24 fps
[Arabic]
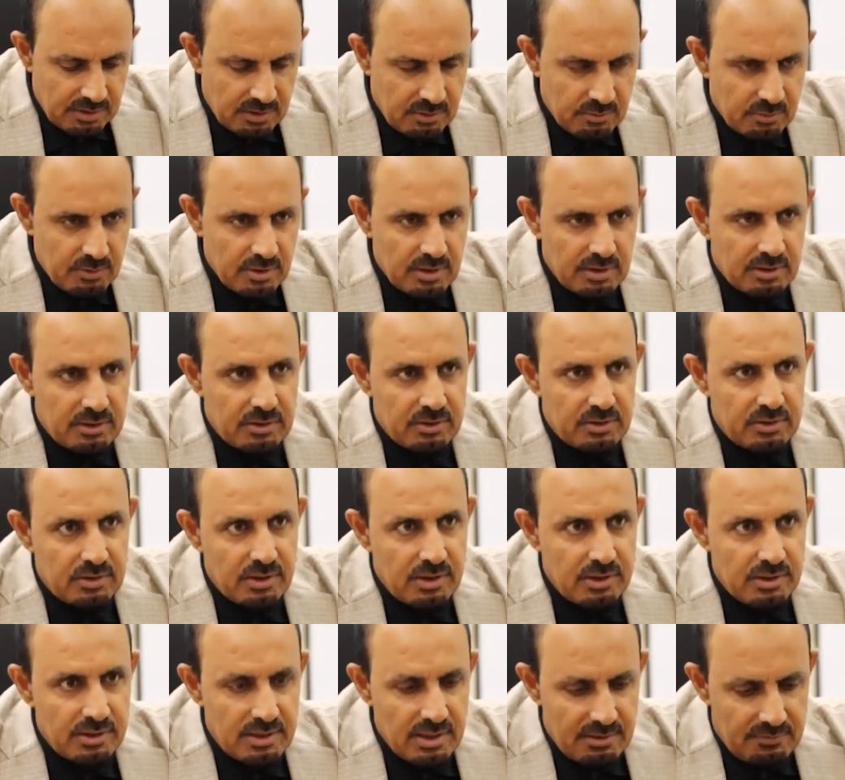
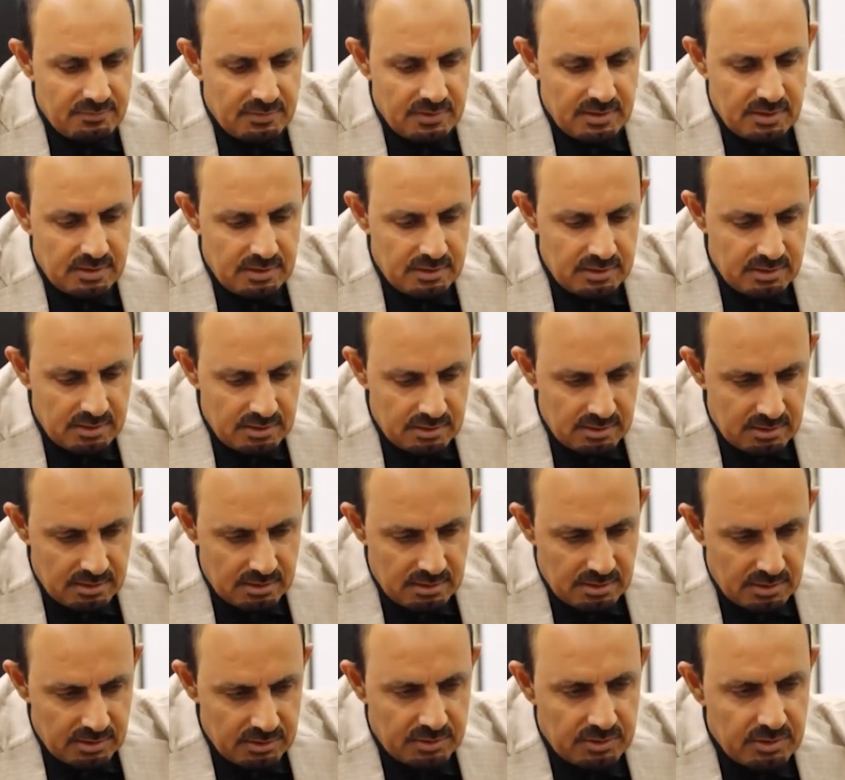تأكيدهم على مساندة
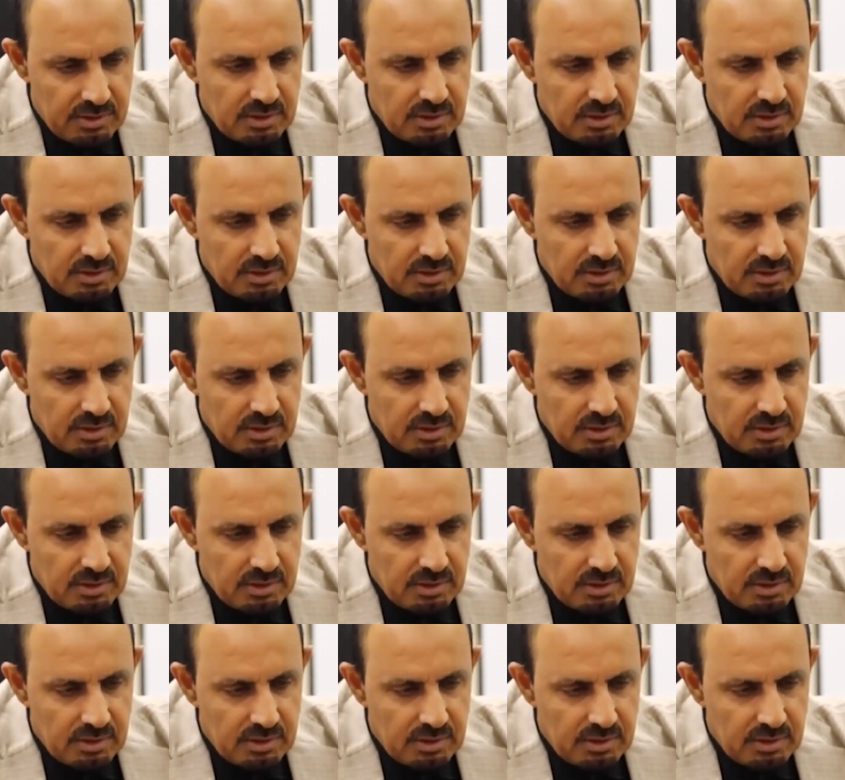جهود